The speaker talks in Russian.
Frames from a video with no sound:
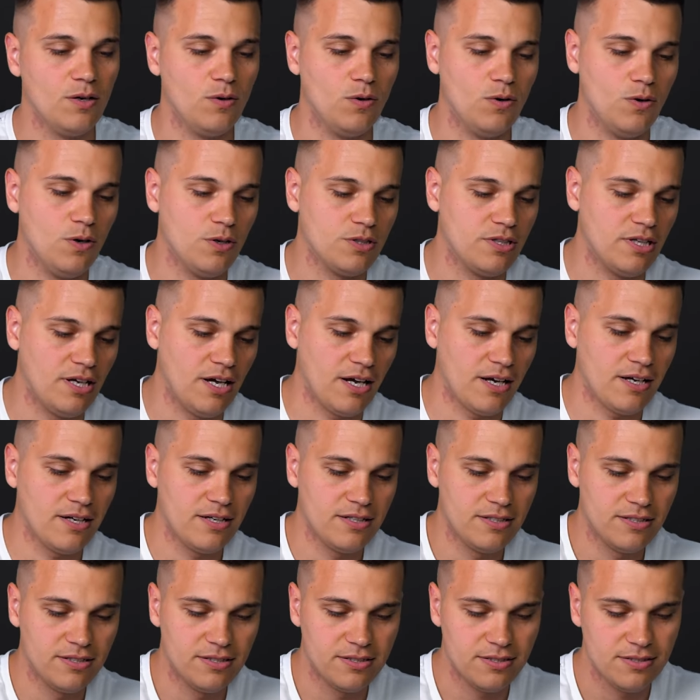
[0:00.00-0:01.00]
Вот так.
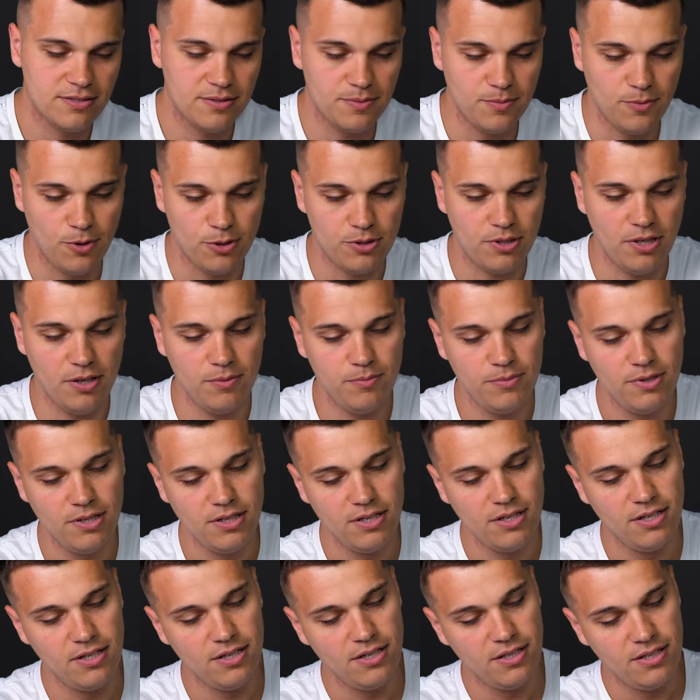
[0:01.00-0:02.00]
Смотрим.
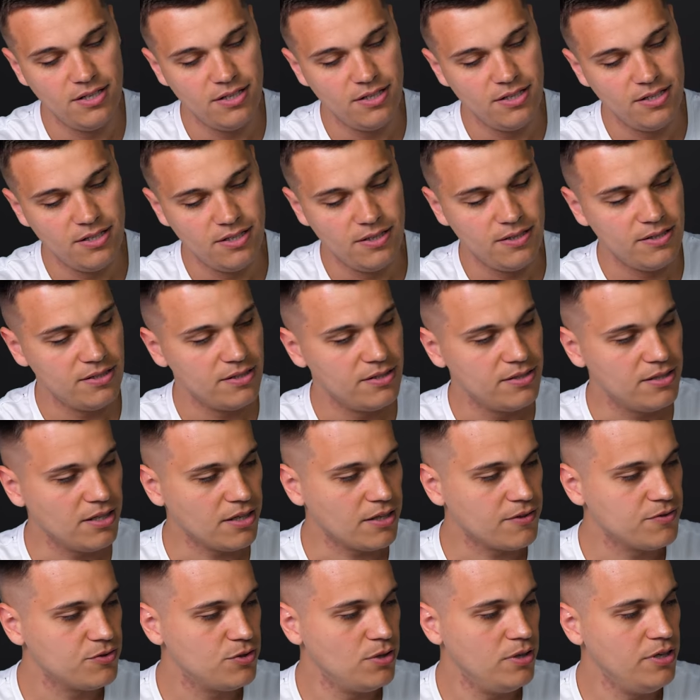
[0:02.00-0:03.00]

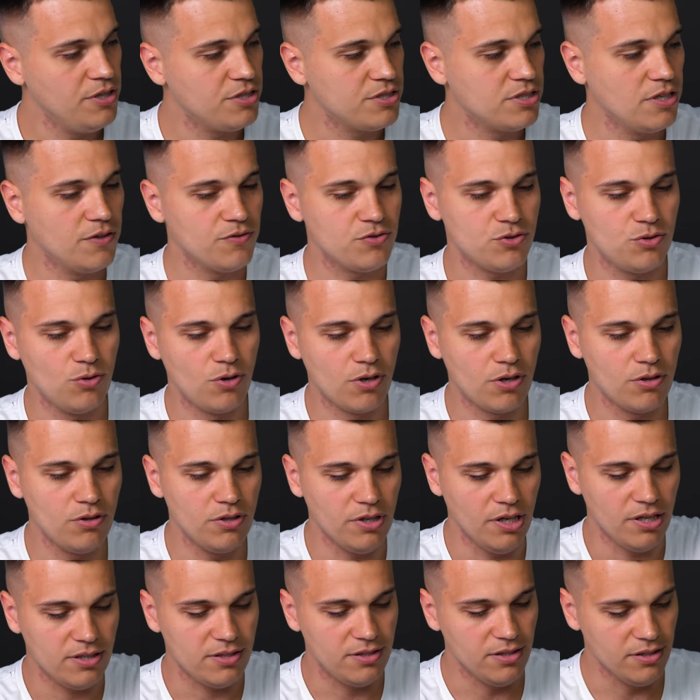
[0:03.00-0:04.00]
Так, все лишнее в сторону.
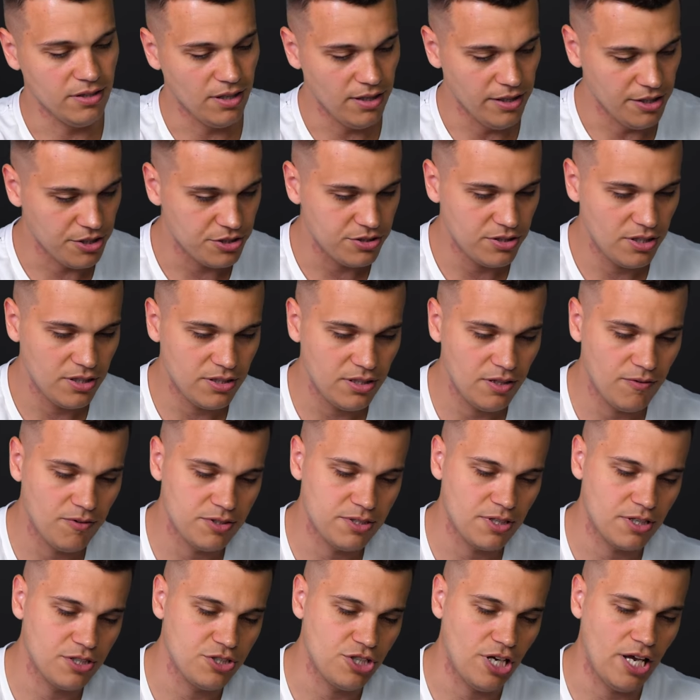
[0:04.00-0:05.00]
Нет, ты не лишняя, ты
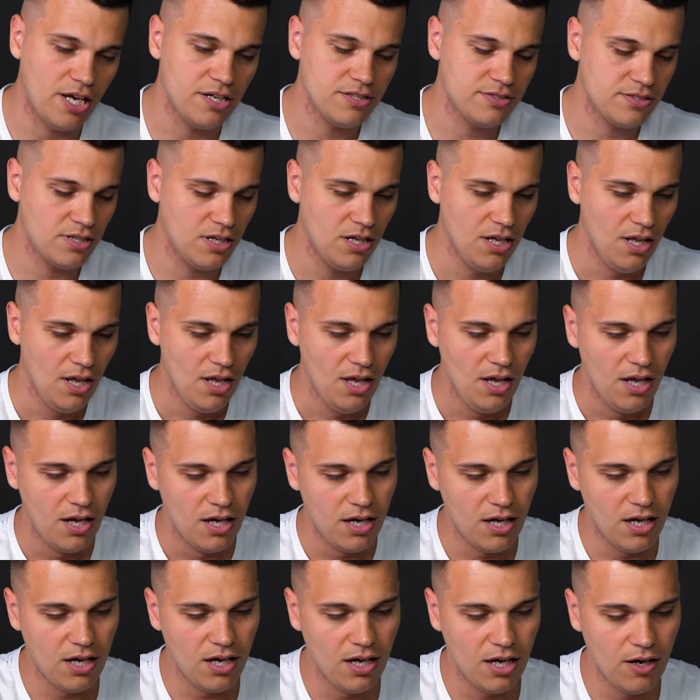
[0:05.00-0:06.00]
возвращаешься.
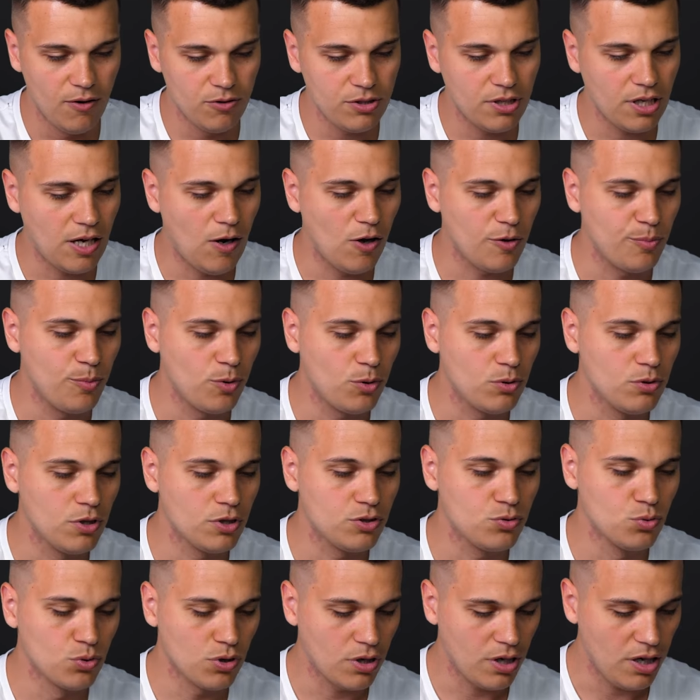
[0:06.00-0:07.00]
Э, вот такая вот
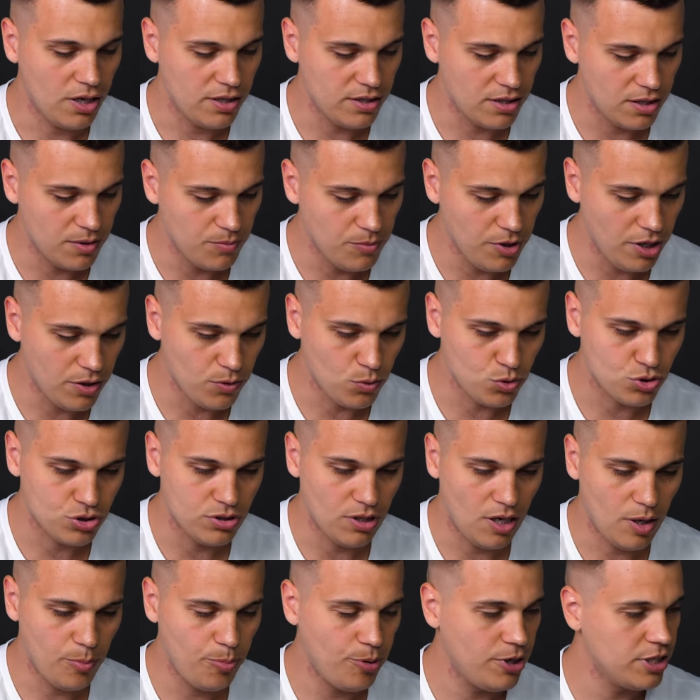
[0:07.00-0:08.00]
макулатурка, она мне
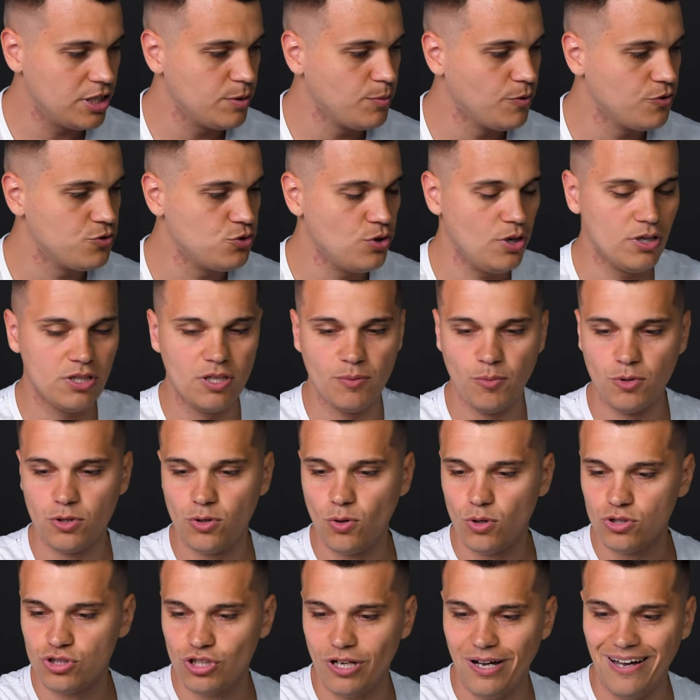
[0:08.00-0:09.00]
нужна, поэтому все это мы
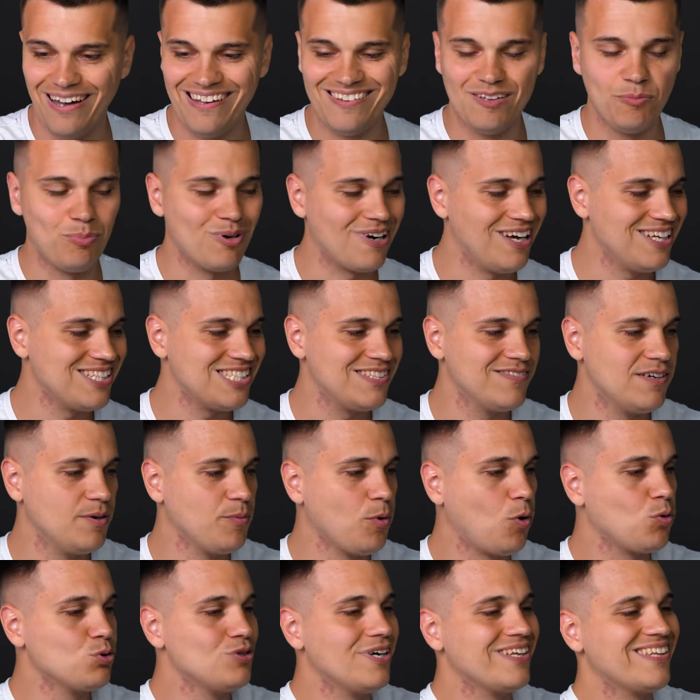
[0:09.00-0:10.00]
тоже
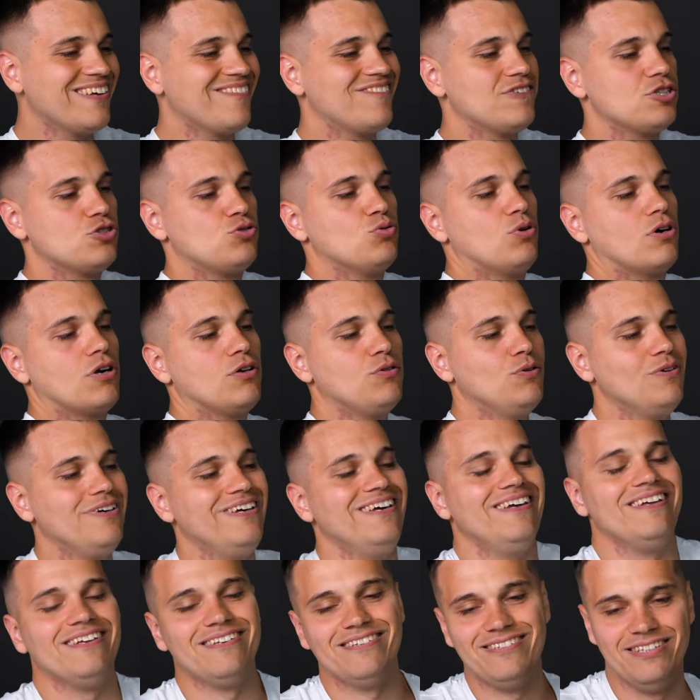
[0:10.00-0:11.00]
отбрасываем куда-то в сторону.
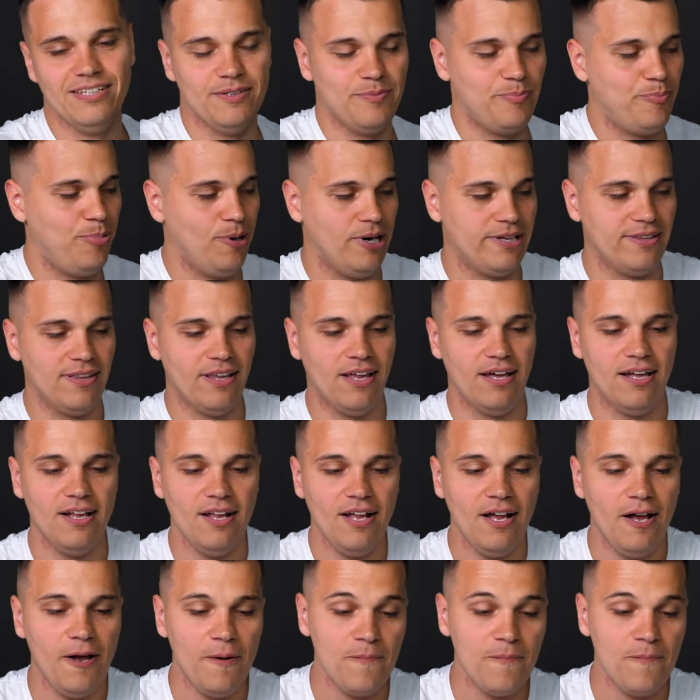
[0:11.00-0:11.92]
Иди, падла.